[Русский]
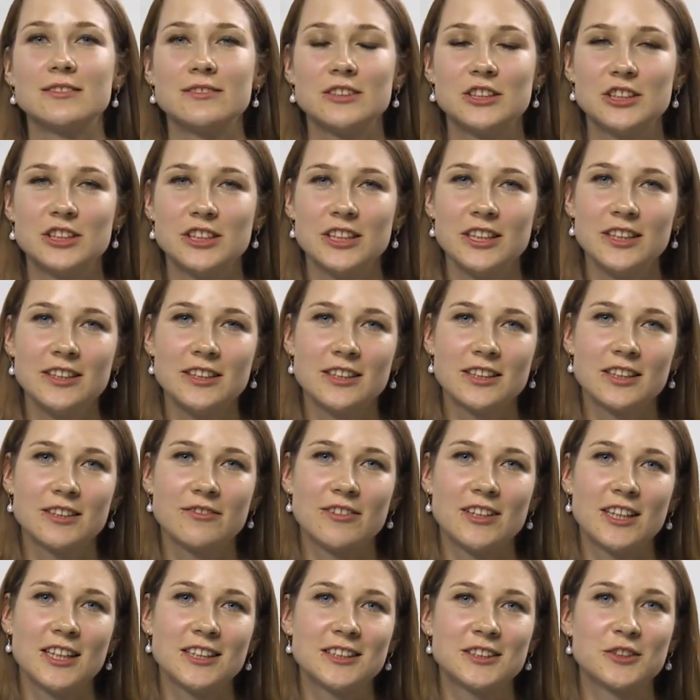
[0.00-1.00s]
священник
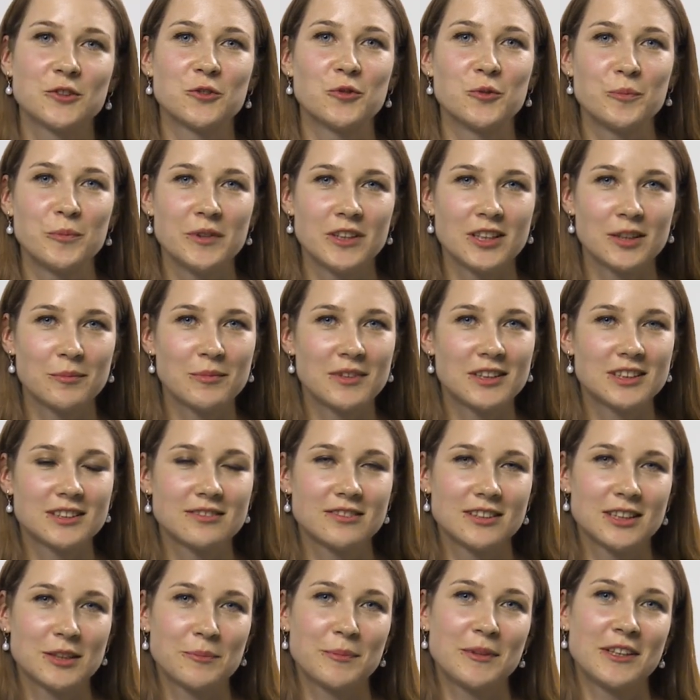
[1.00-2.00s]
является кумиром для
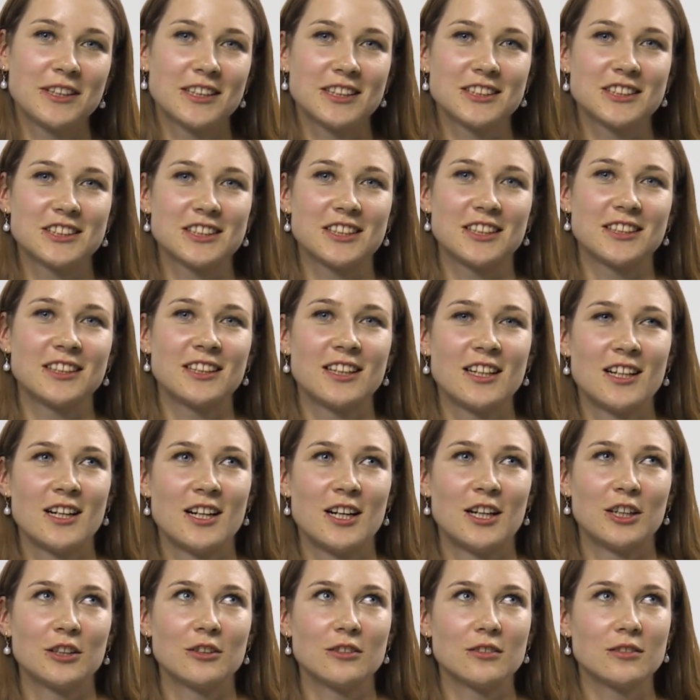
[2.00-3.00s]
своих прихожан.
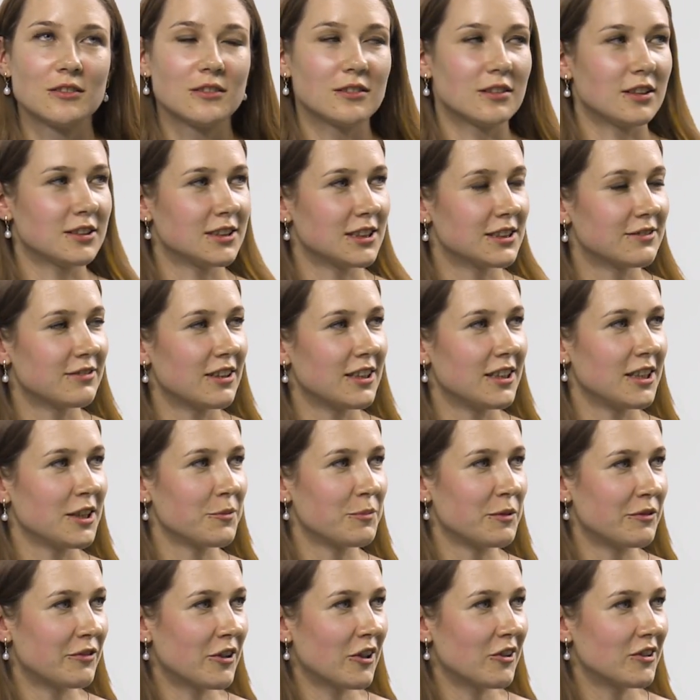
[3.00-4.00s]
Отец Валерий,
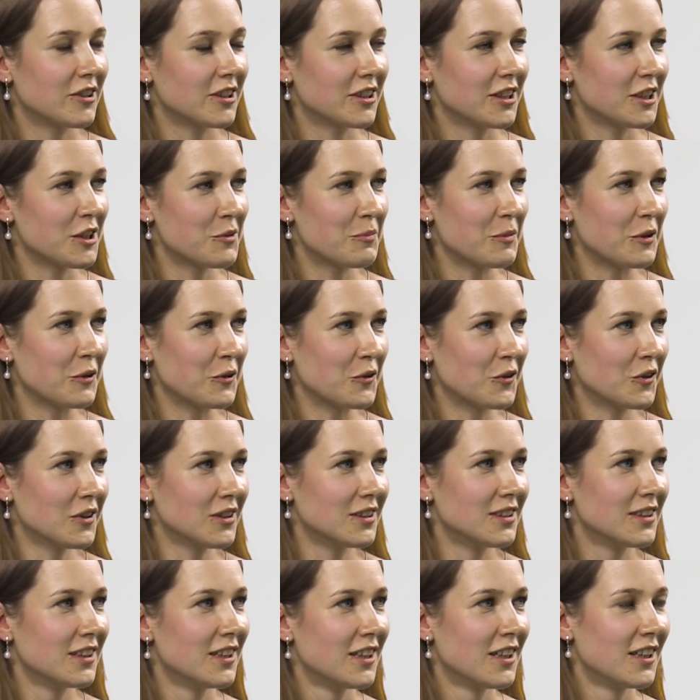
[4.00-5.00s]
бывают такие
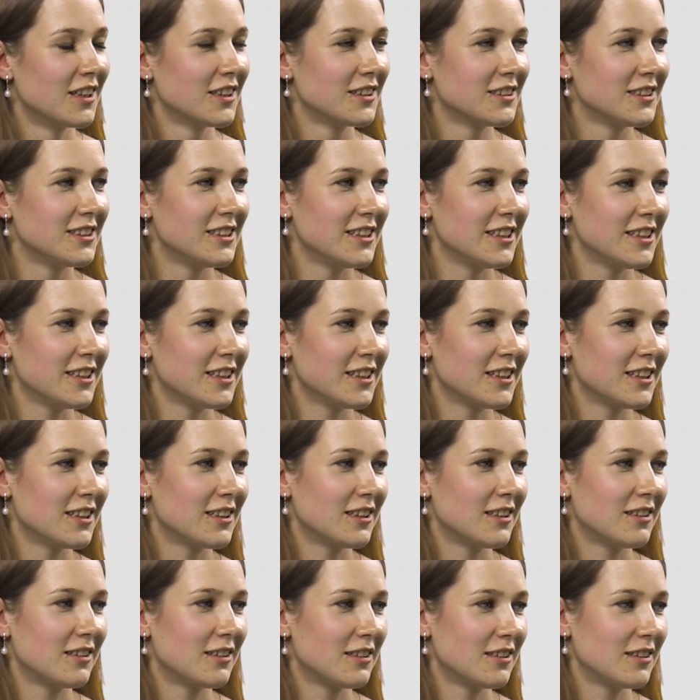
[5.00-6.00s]
приходы, где
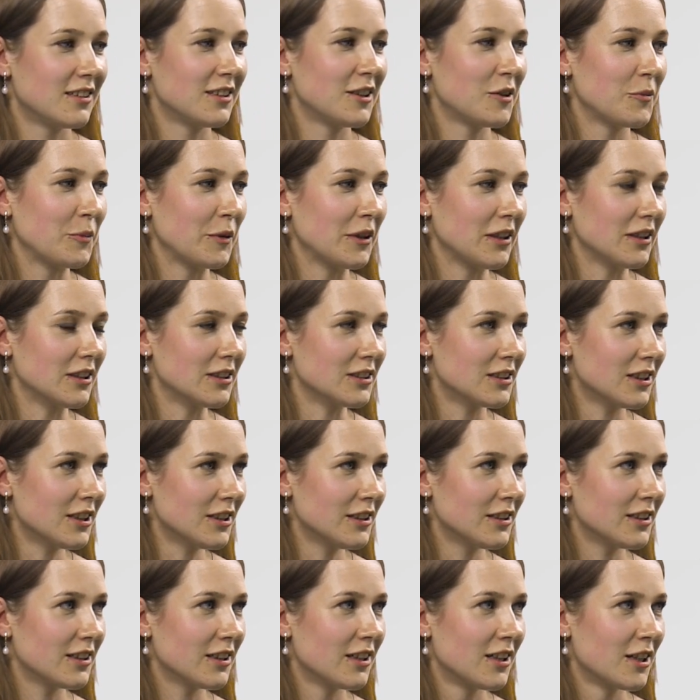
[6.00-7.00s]
а,
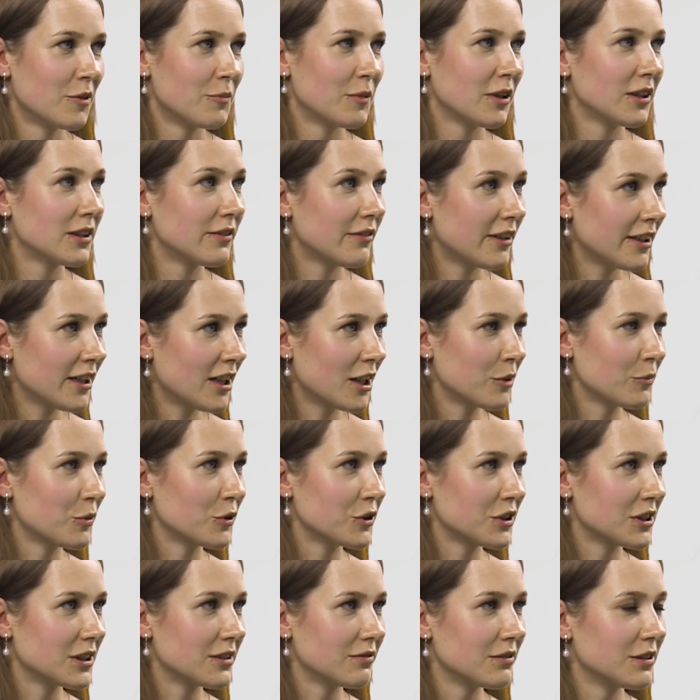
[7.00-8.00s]
прихожане боготворят
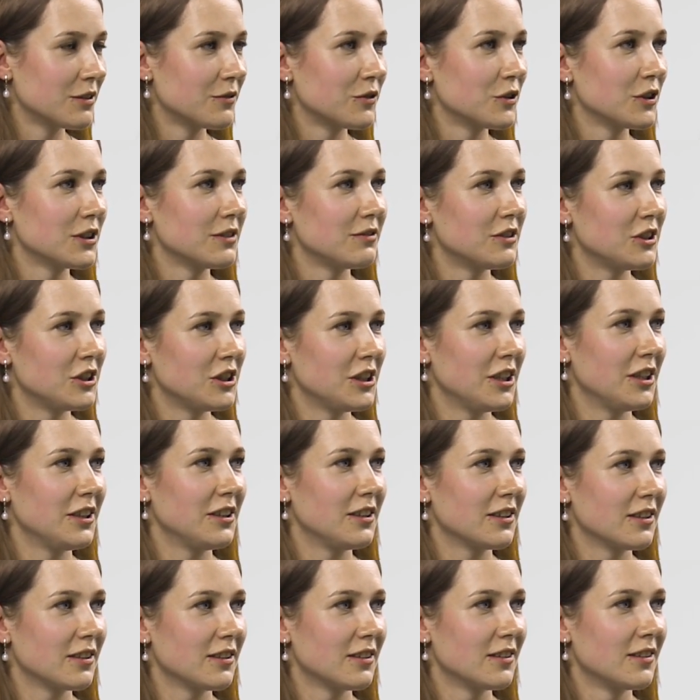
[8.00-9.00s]
просто своего
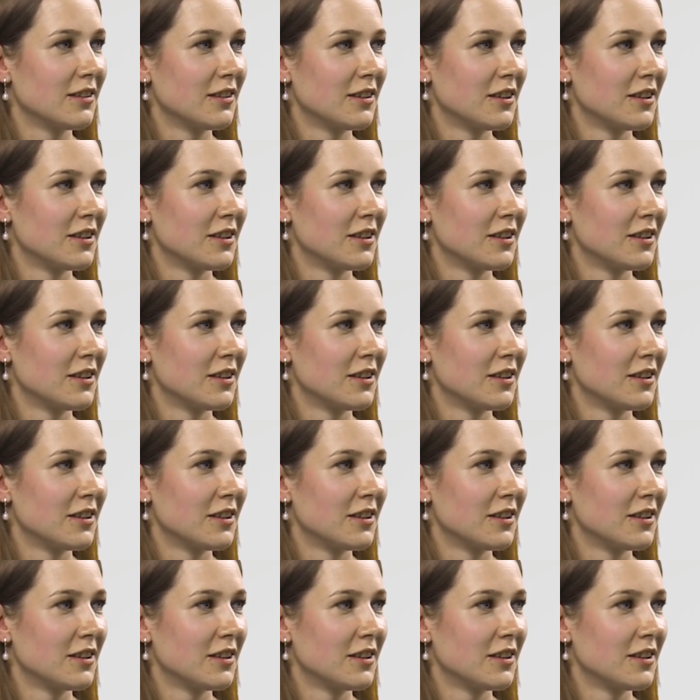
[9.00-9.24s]
священника.